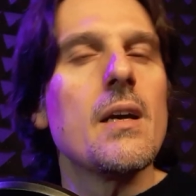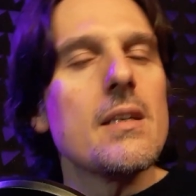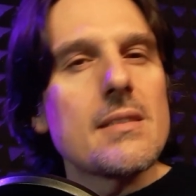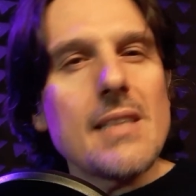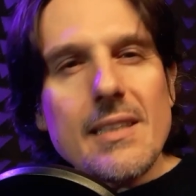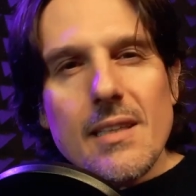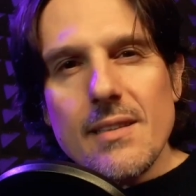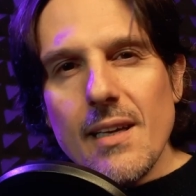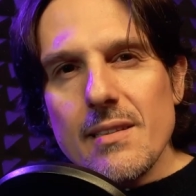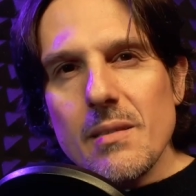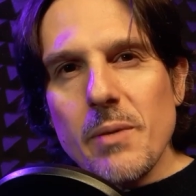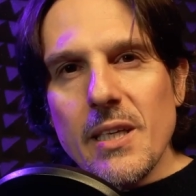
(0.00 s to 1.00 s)
State
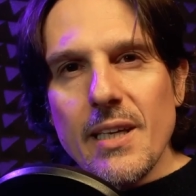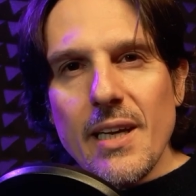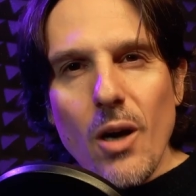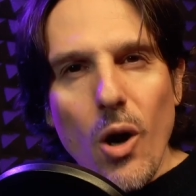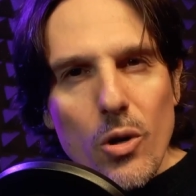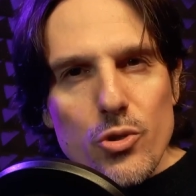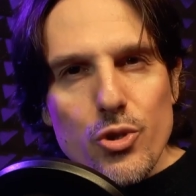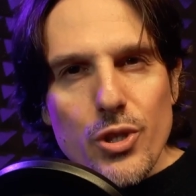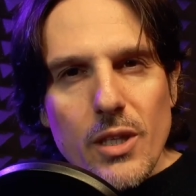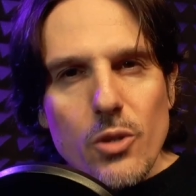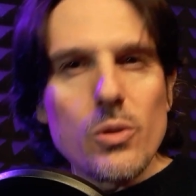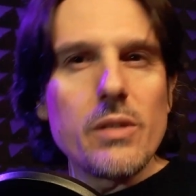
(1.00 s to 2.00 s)
attenti perché
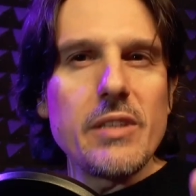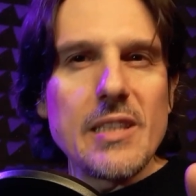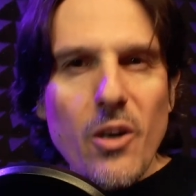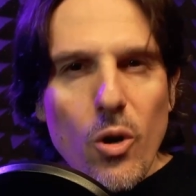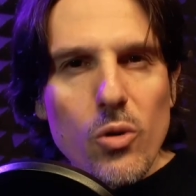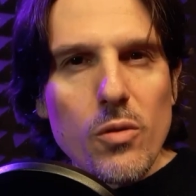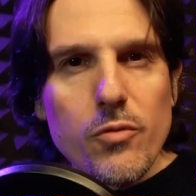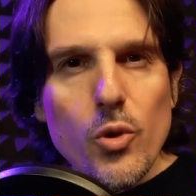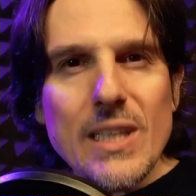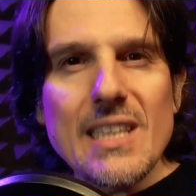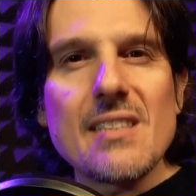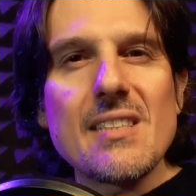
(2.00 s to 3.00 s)
oggi condividerò con
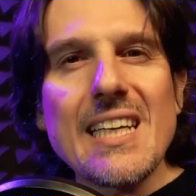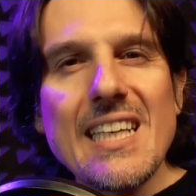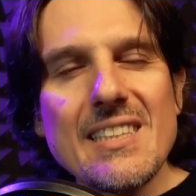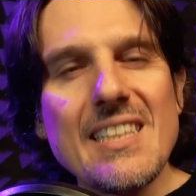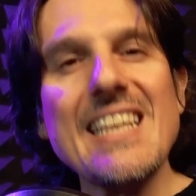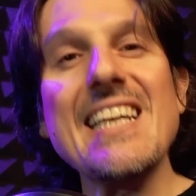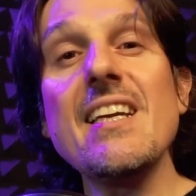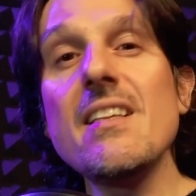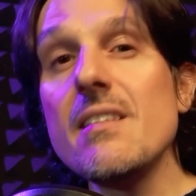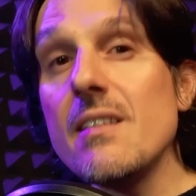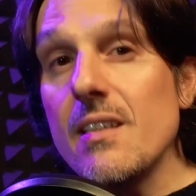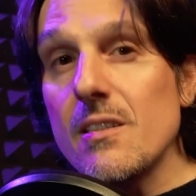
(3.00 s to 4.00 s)
voi dei segreti
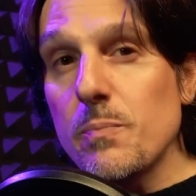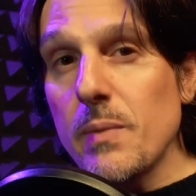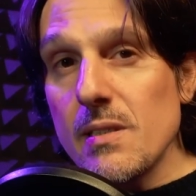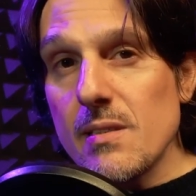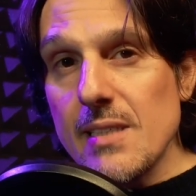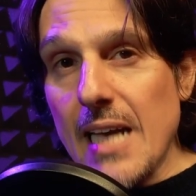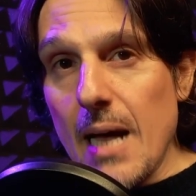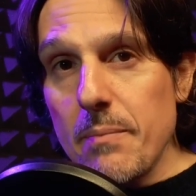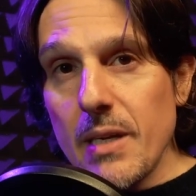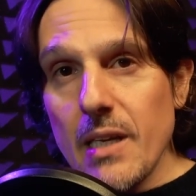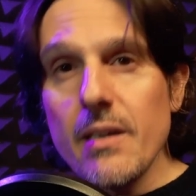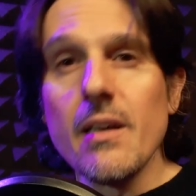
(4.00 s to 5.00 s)

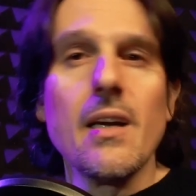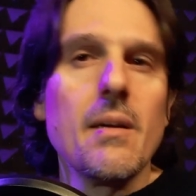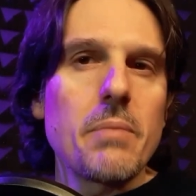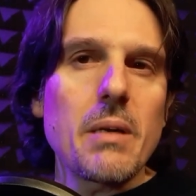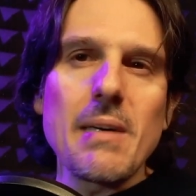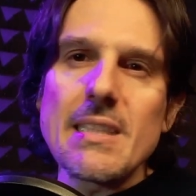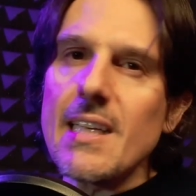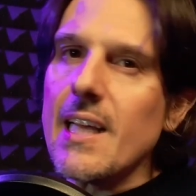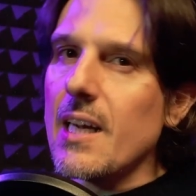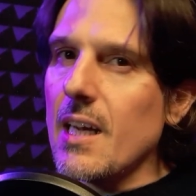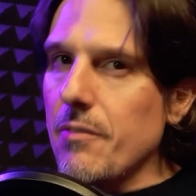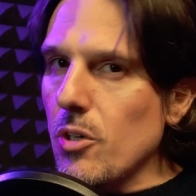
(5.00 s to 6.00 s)
indispensabili per
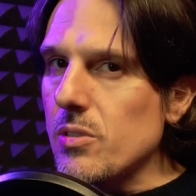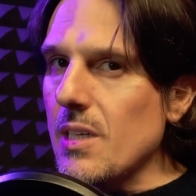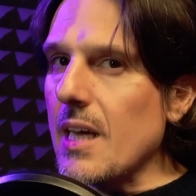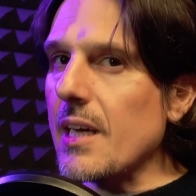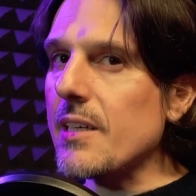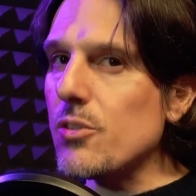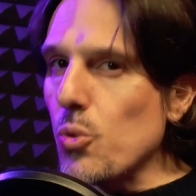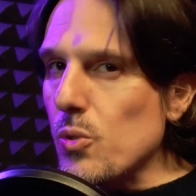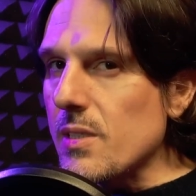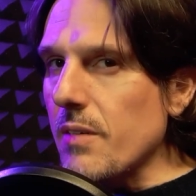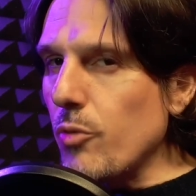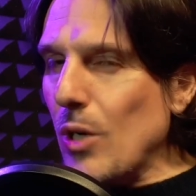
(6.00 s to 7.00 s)
mantenere la vostra
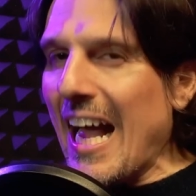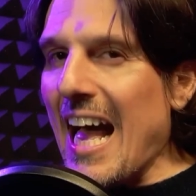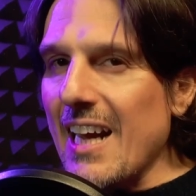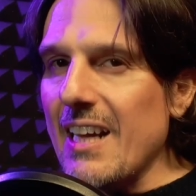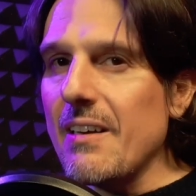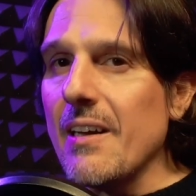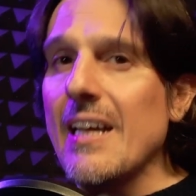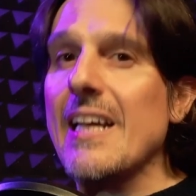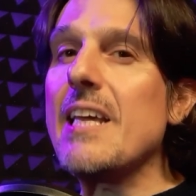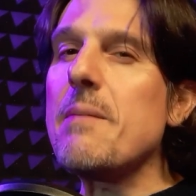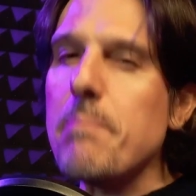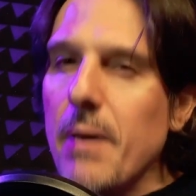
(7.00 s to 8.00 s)
risorsa vocale
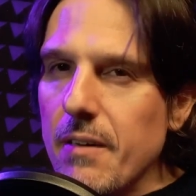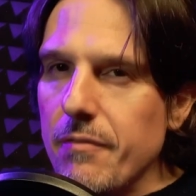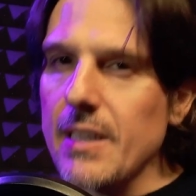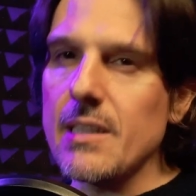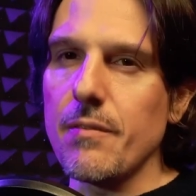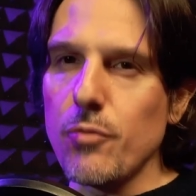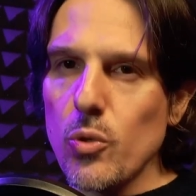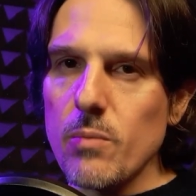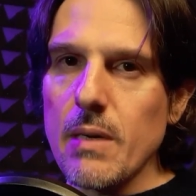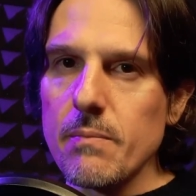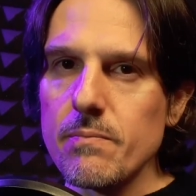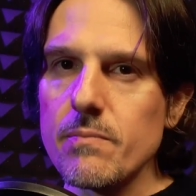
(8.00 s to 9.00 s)
in perfetta
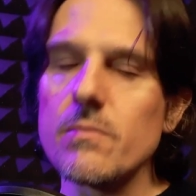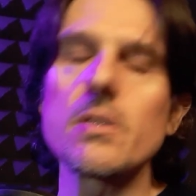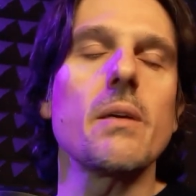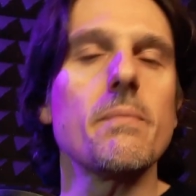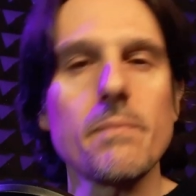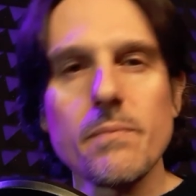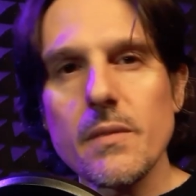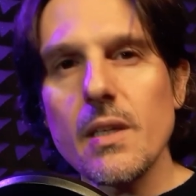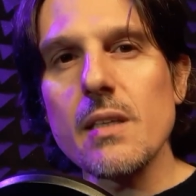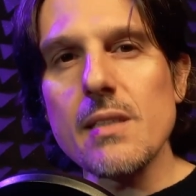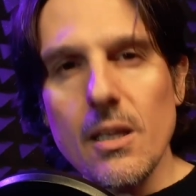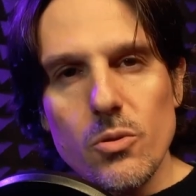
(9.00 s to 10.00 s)
forma. Sì,
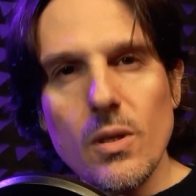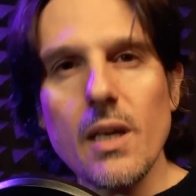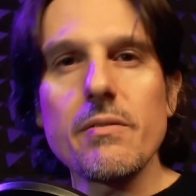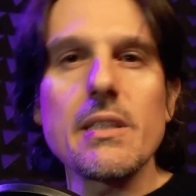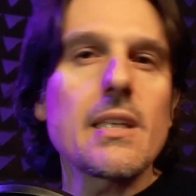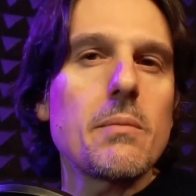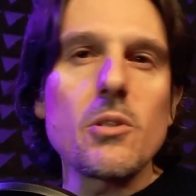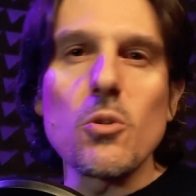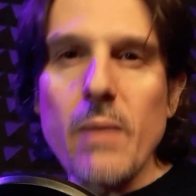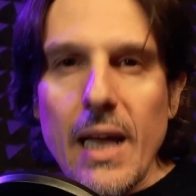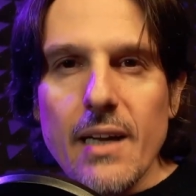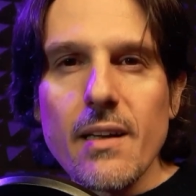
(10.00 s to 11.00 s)
esatto, avete capito
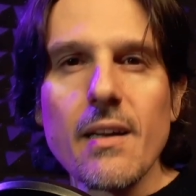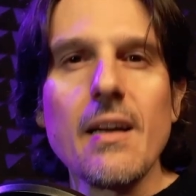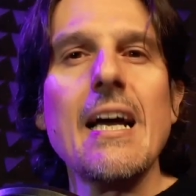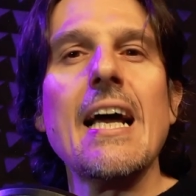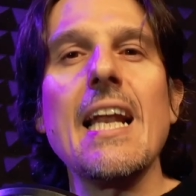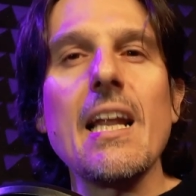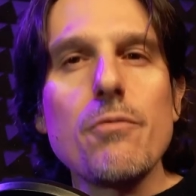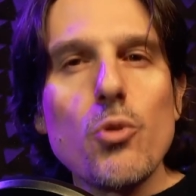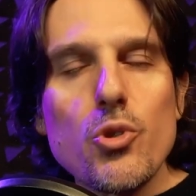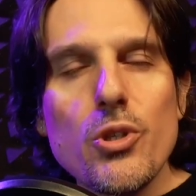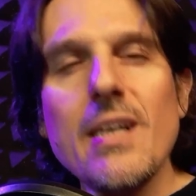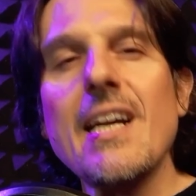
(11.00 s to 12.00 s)
bene. La
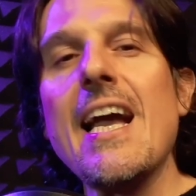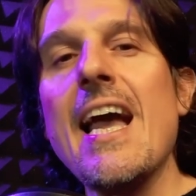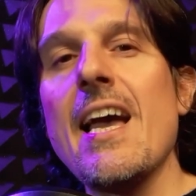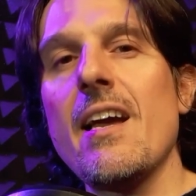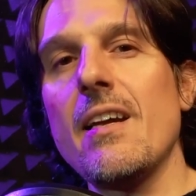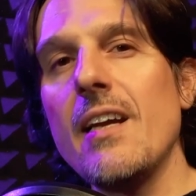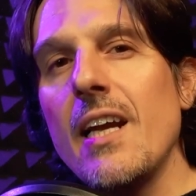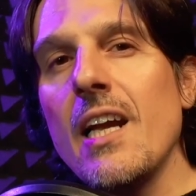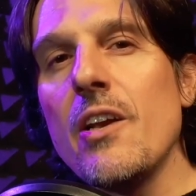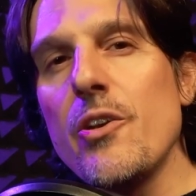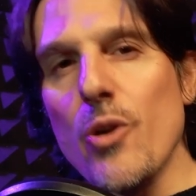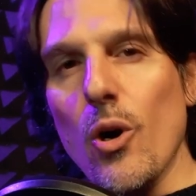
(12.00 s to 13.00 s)
voce è
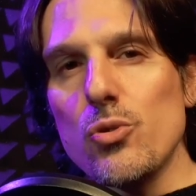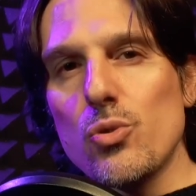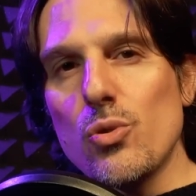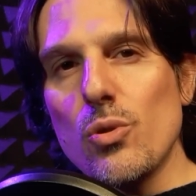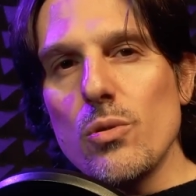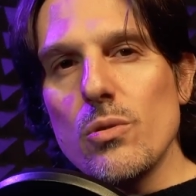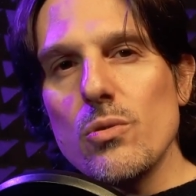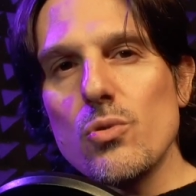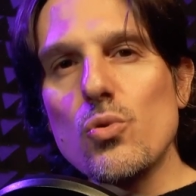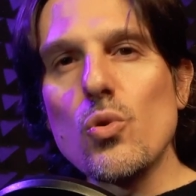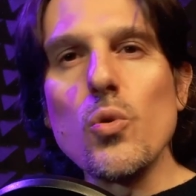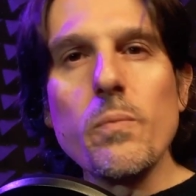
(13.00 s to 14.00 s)
il nostro
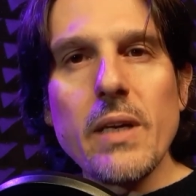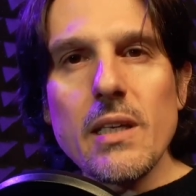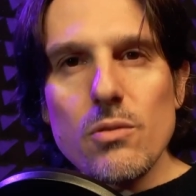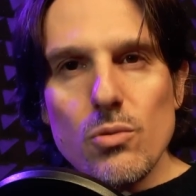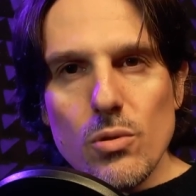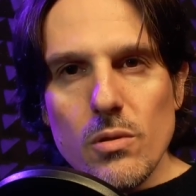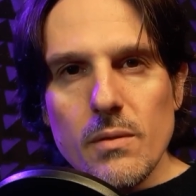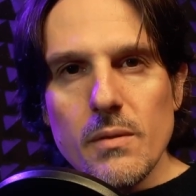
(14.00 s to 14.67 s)
strumento,